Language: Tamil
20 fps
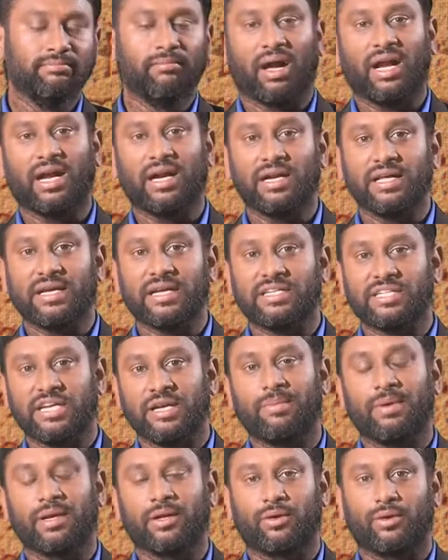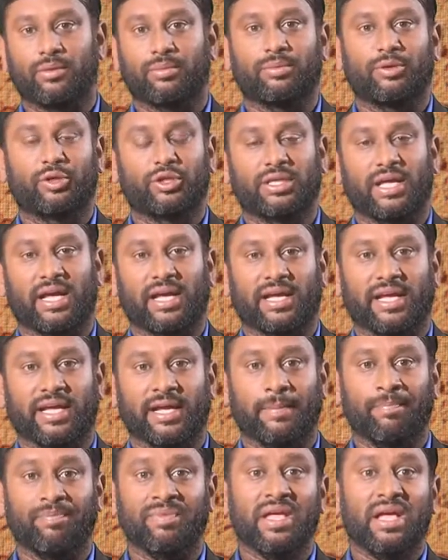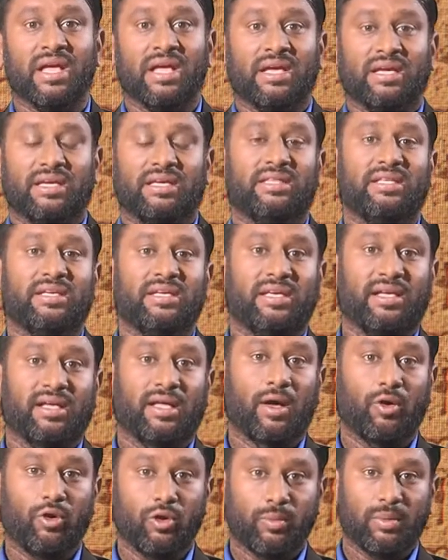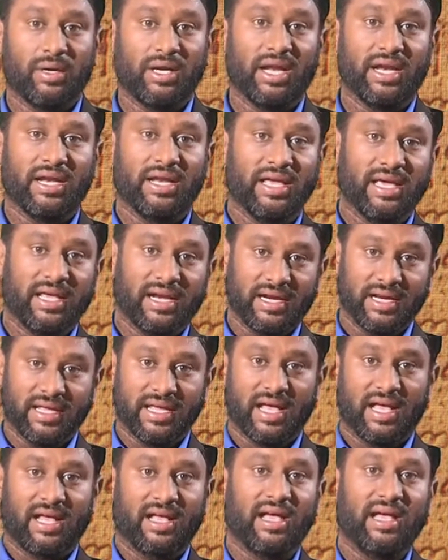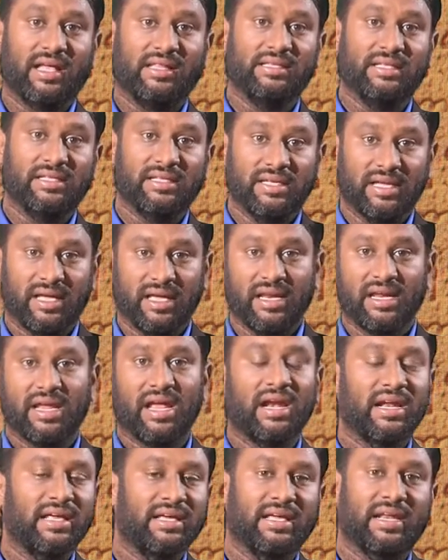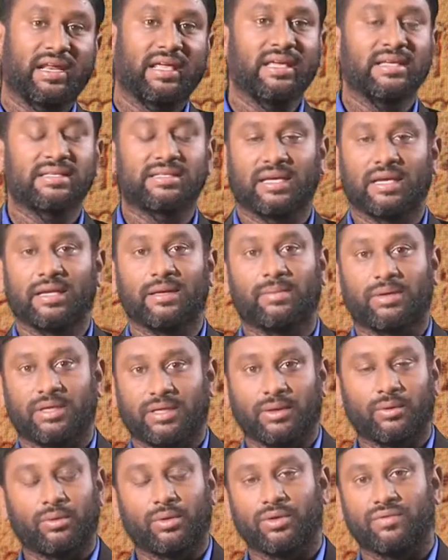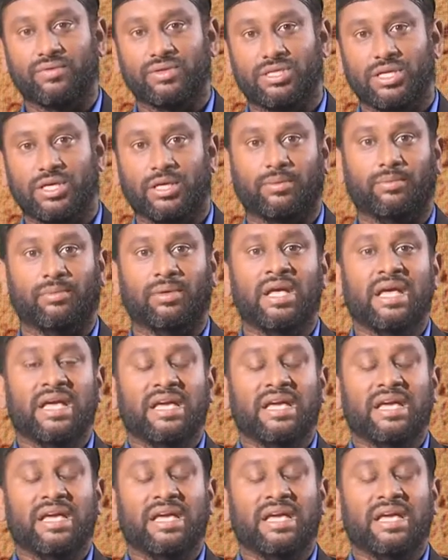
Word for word: மக்களுக்கு ட்ரீட்மெண்ட் கொடுத்தாங்க இது கவர்மெண்ட்டே நேரடியாக அந்தந்த ஏரியாவில் இறங்கி செயல்பட்ட ஒரு விஷயம்